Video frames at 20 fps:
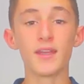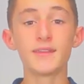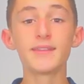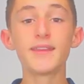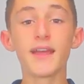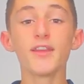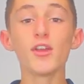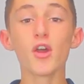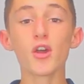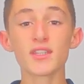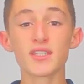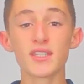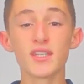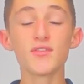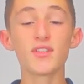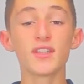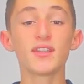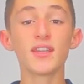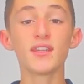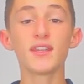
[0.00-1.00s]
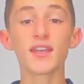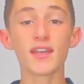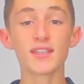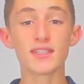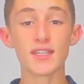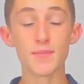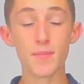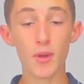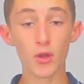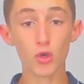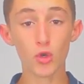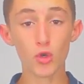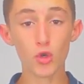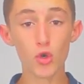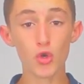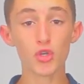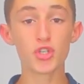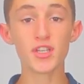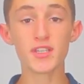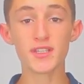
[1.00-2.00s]
D'ailleurs, si vous êtes intéressé par le
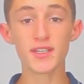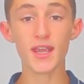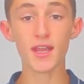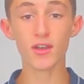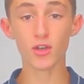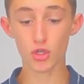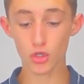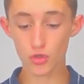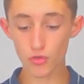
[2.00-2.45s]
logiciel,